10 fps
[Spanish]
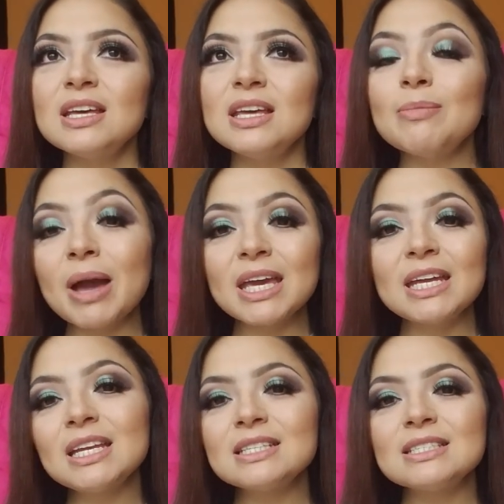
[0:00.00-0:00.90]

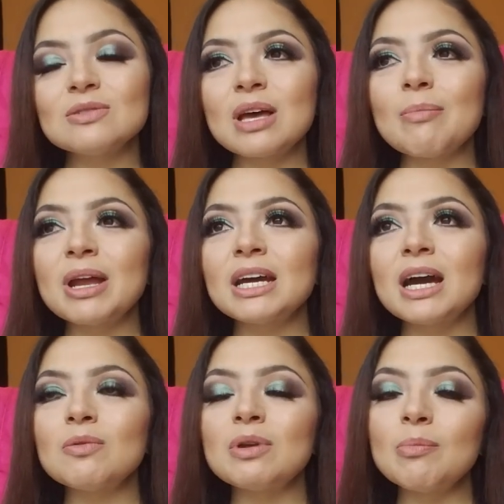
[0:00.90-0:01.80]
imagínense, o sea,
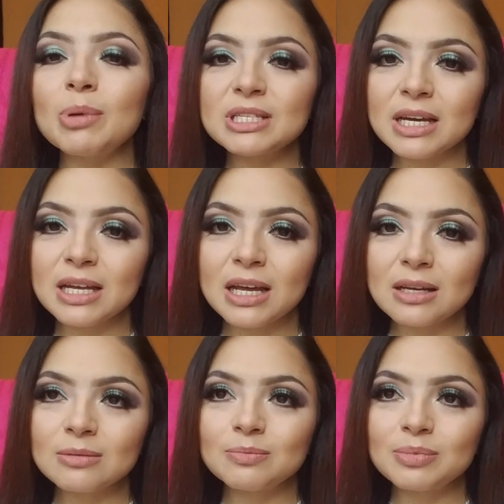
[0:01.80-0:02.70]
manejar una empresa que
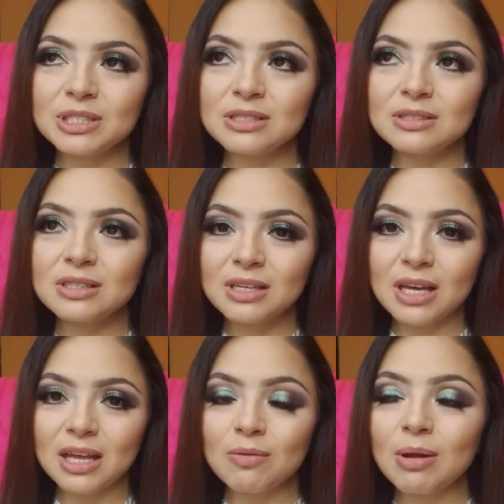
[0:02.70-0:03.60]
era, pues,
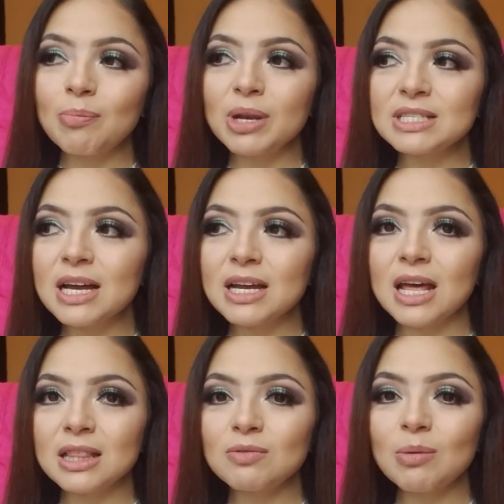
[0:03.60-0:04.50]
que era una empresa
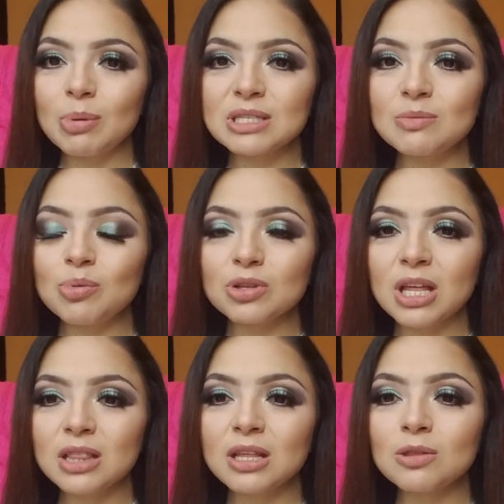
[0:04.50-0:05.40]
grande, una empresa
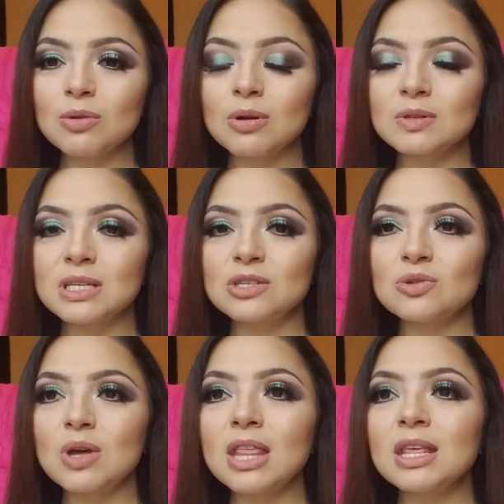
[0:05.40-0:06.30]
importante dentro de nuestra
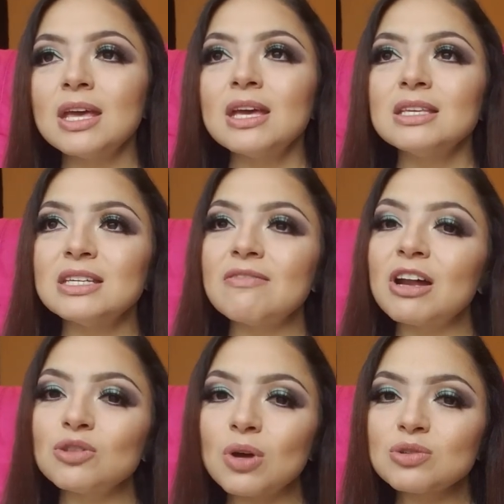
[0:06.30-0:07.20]
ciudad,
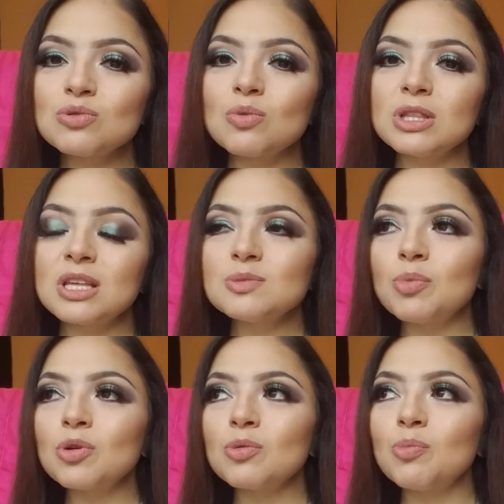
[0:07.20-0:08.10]
llevar todas sus cuentas
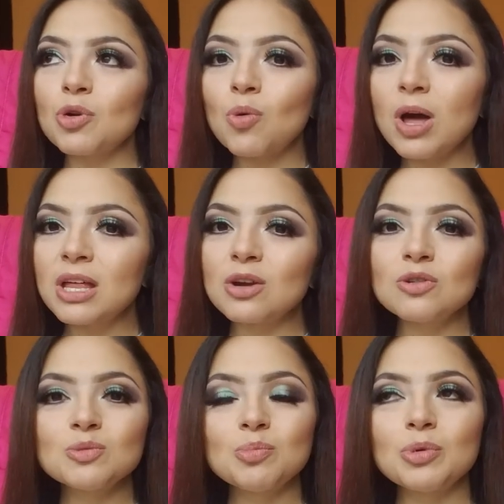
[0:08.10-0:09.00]
por, por
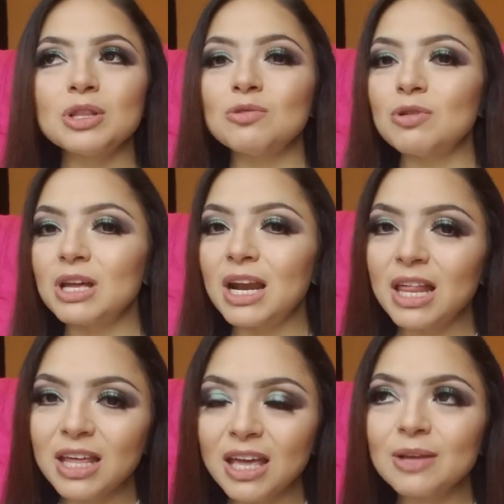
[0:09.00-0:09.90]
cuadernos, pues no era la
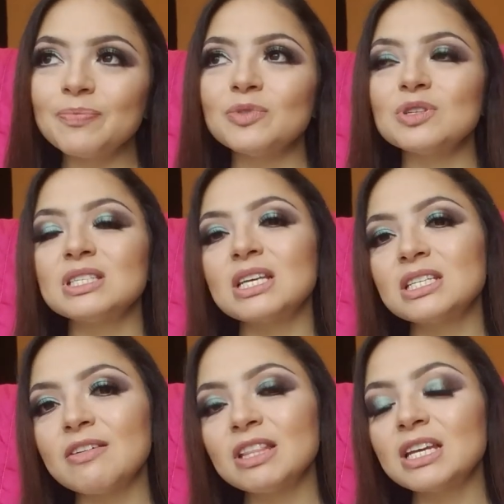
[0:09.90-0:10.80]
de ahí. Entonces esta
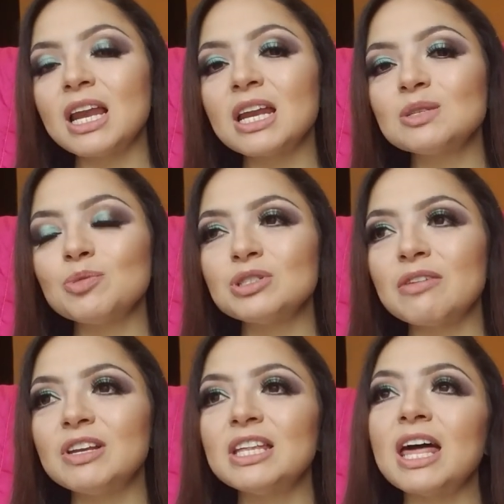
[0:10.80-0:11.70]
chava tenía la
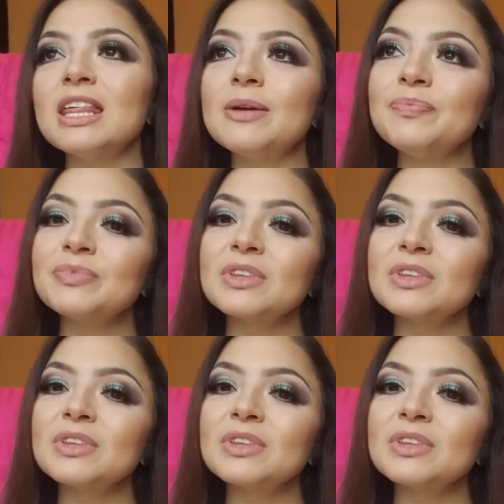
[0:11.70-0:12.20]
responsabilidad de